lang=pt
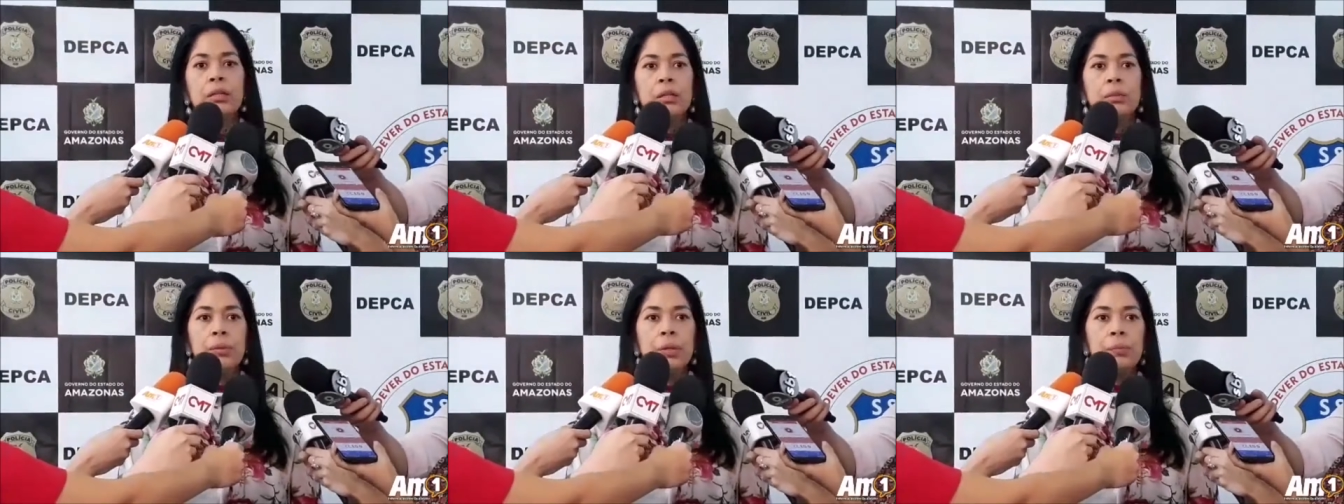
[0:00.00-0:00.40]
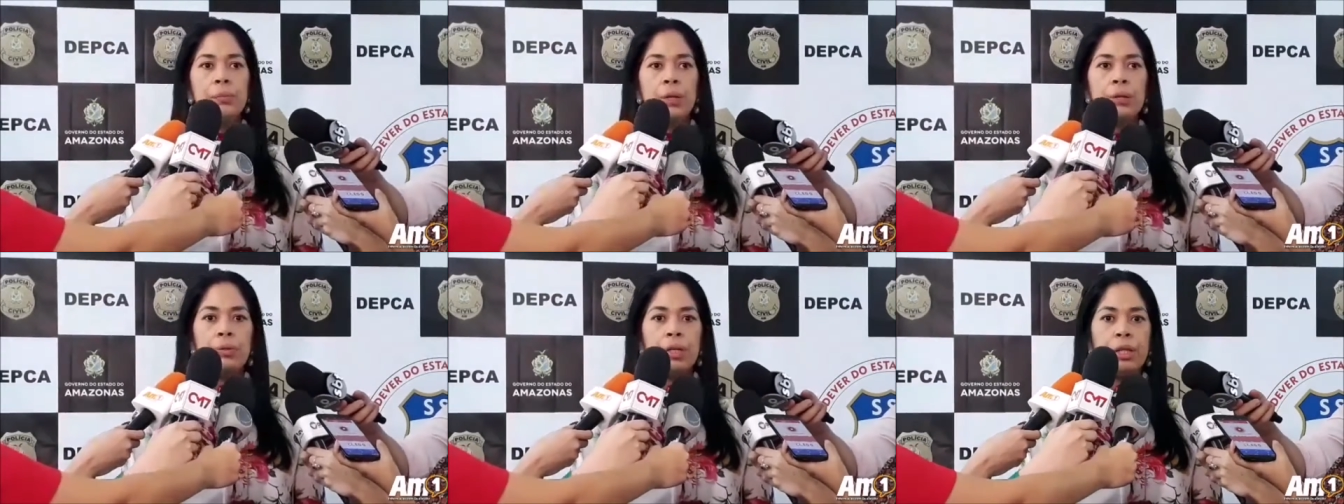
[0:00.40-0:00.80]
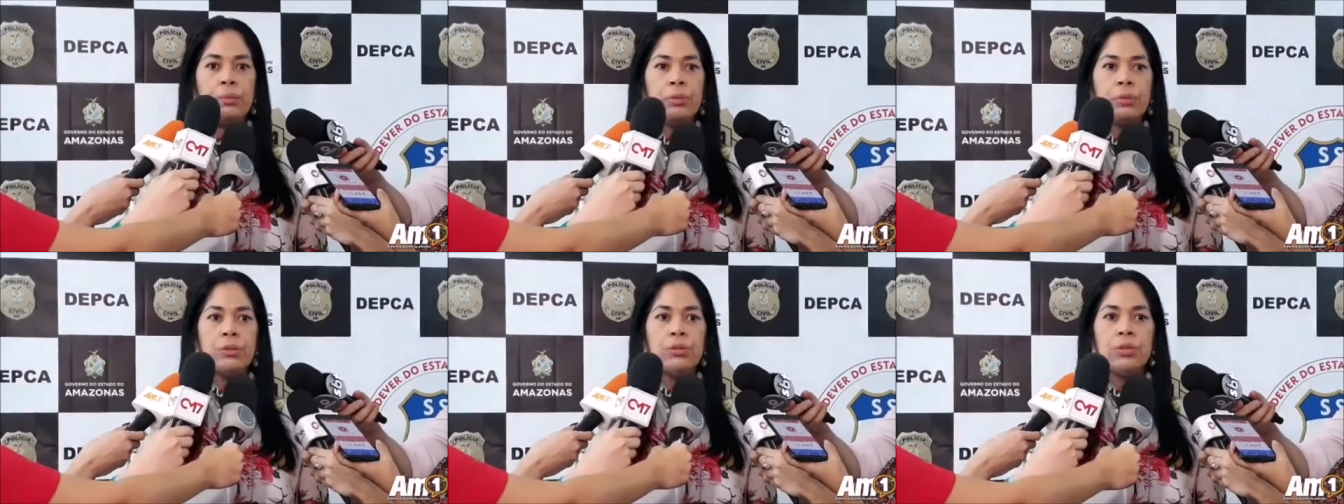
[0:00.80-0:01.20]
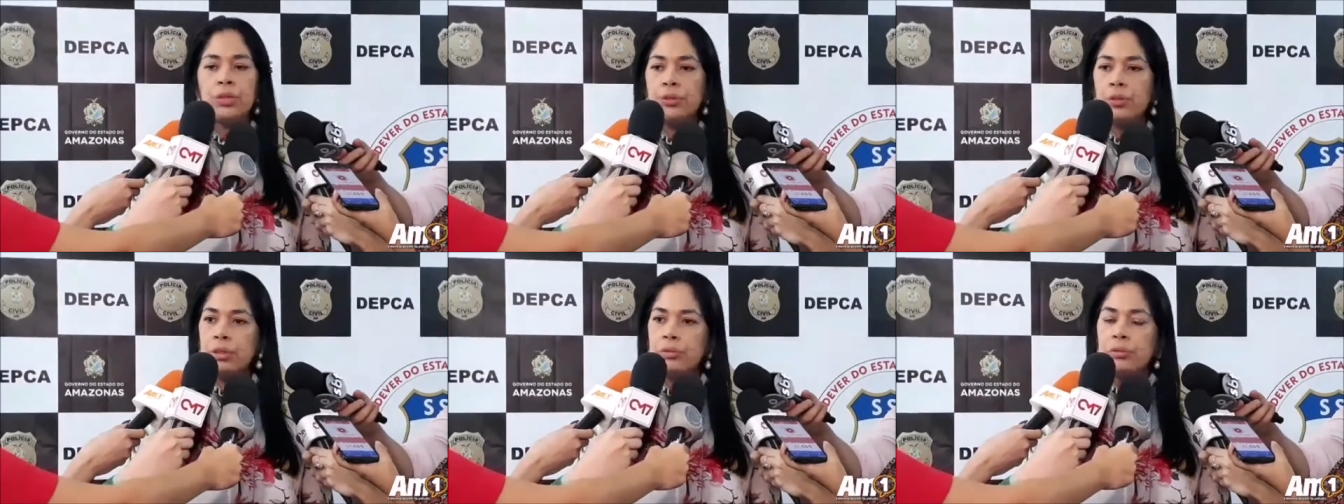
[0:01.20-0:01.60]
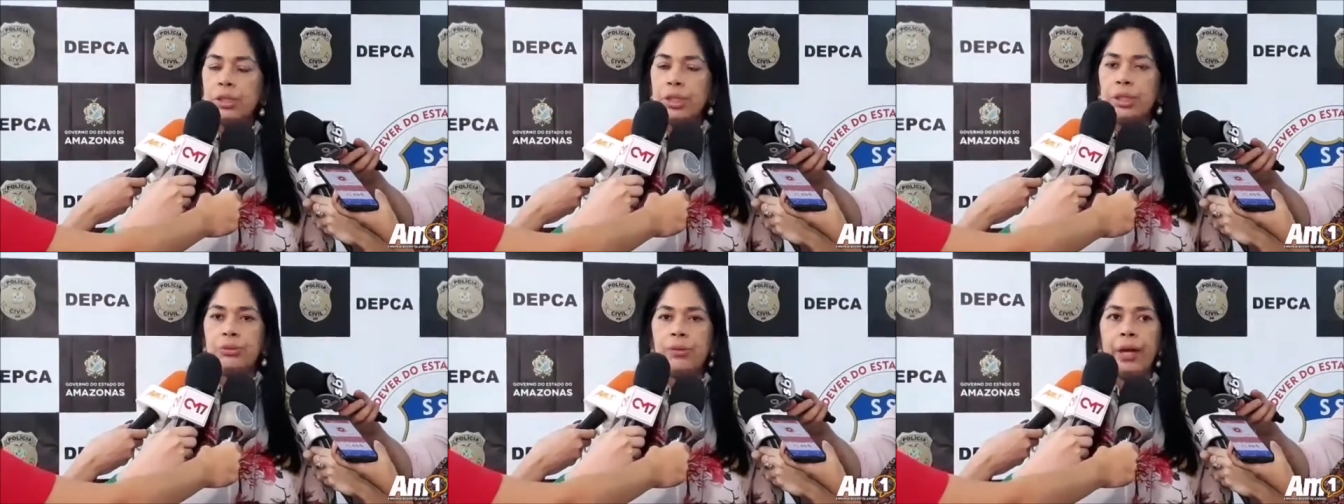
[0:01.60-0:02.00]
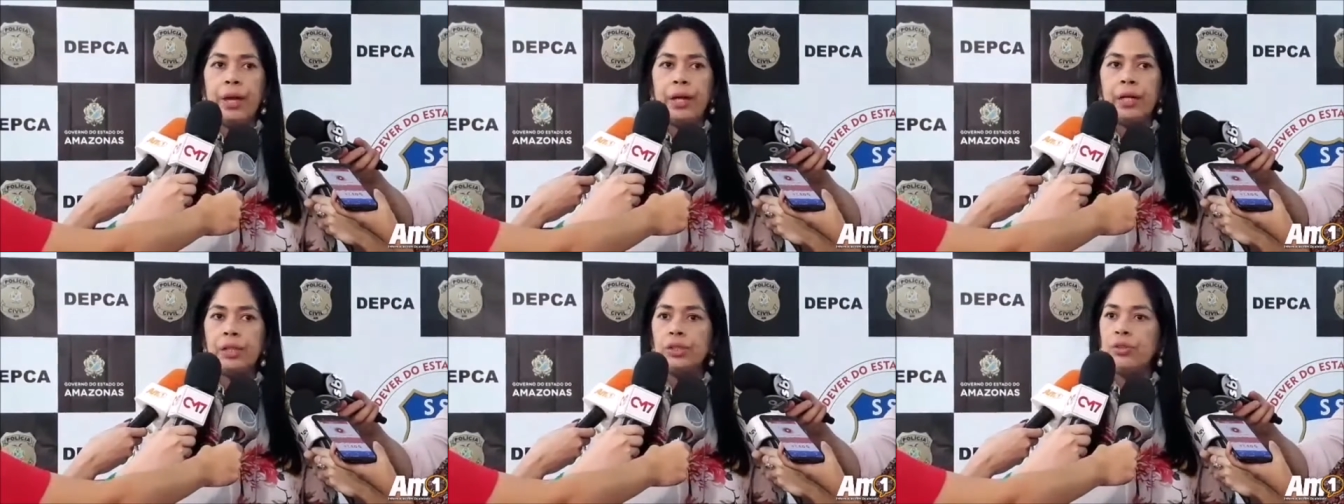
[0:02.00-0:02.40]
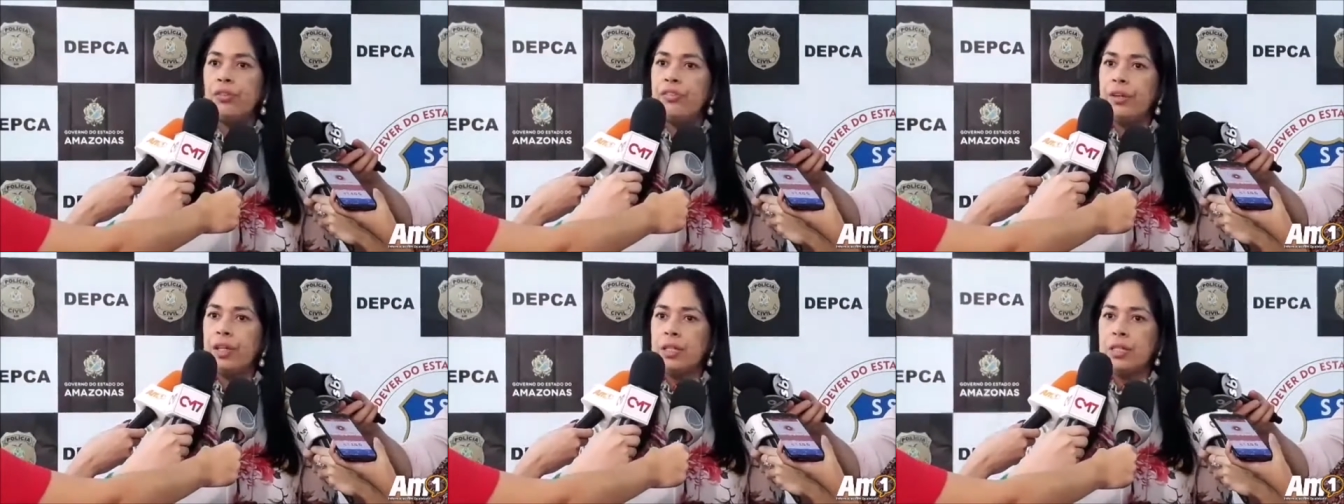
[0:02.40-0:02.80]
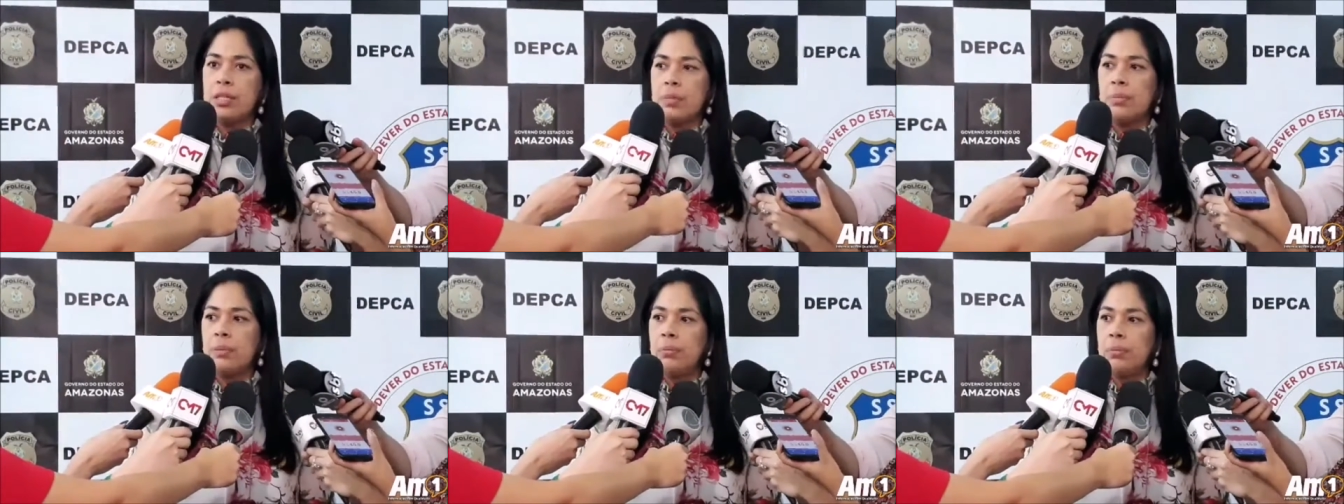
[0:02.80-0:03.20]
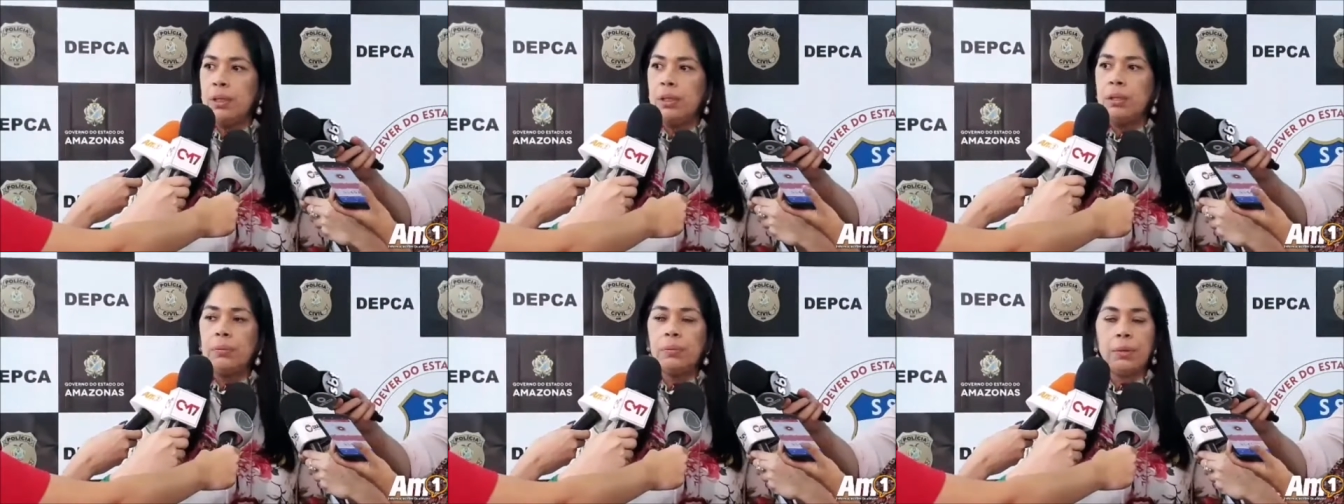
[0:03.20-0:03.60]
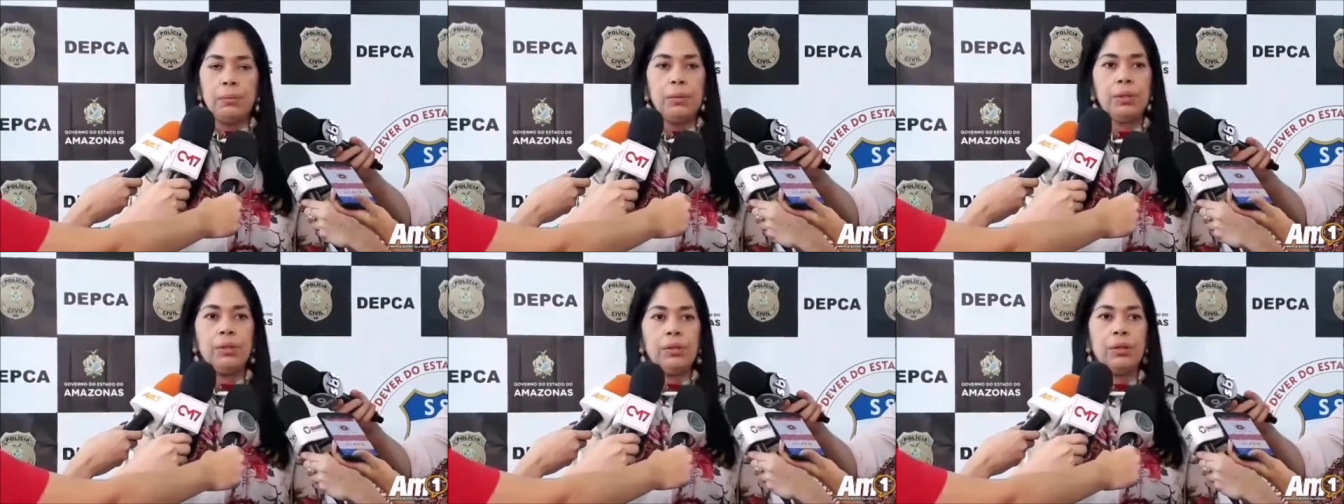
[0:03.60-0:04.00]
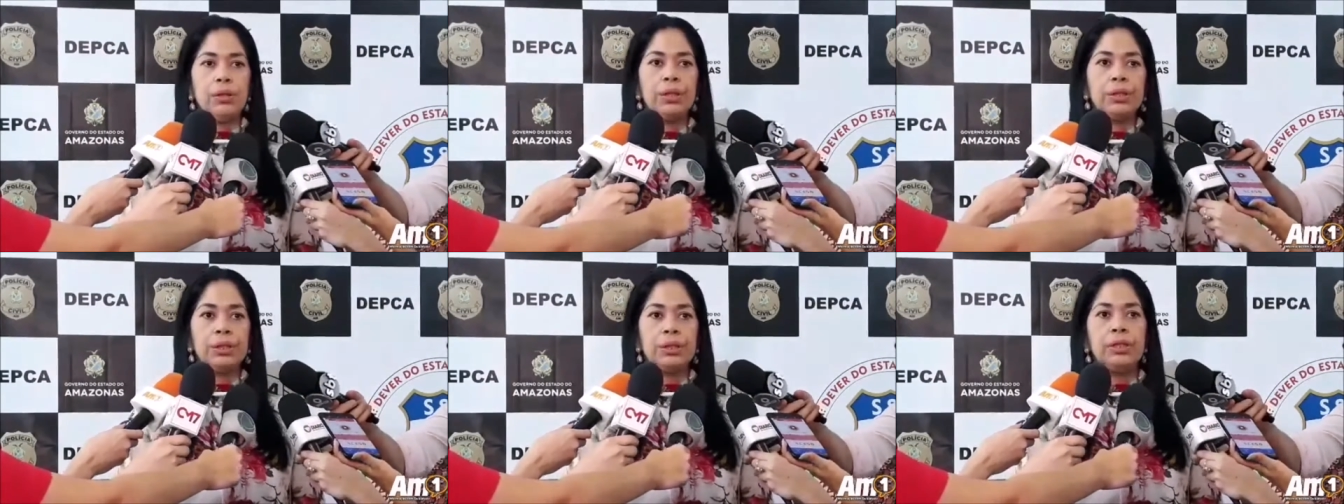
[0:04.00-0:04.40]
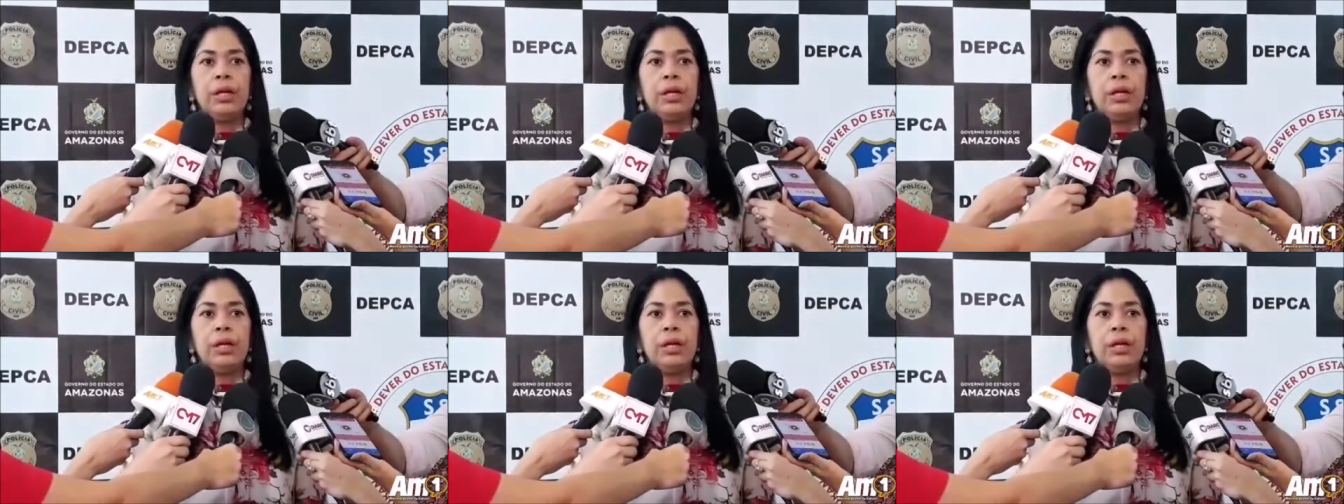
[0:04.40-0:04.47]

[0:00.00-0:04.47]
também pelo crime 243 do ECA de oferecer bebida para menores,